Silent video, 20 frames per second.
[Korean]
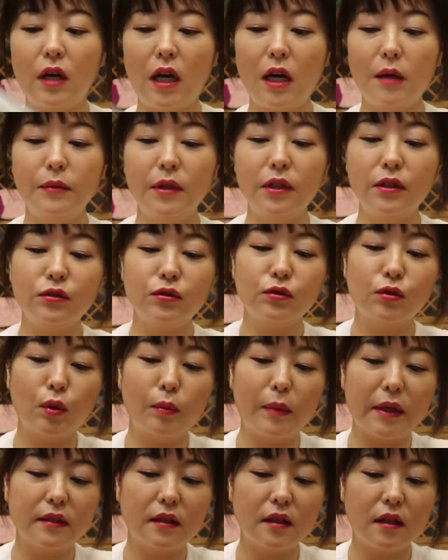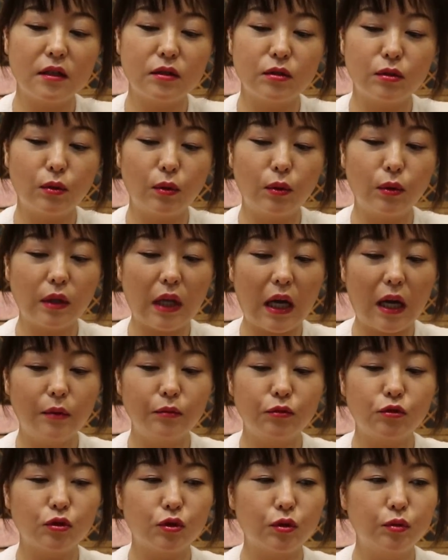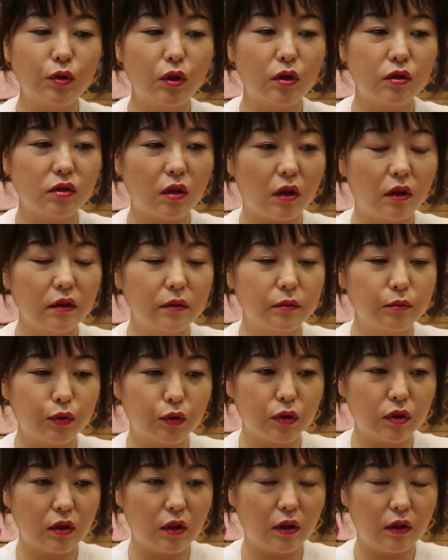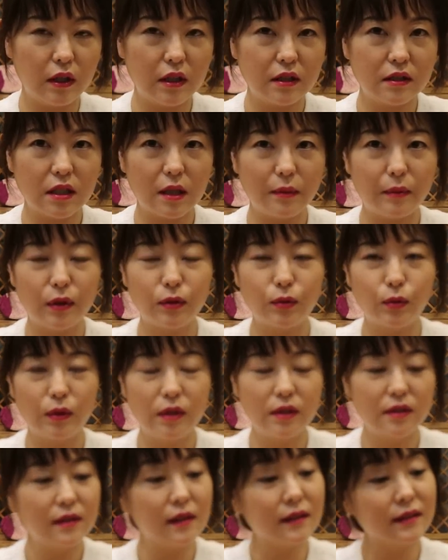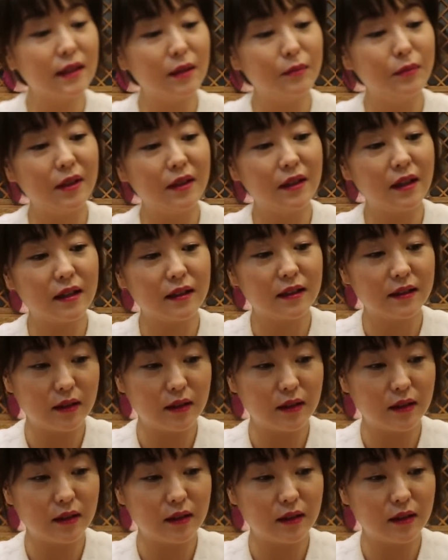아미리스도 마찬가지로 다음 주 금요일 전부터 1차 배송이 시작됩니다.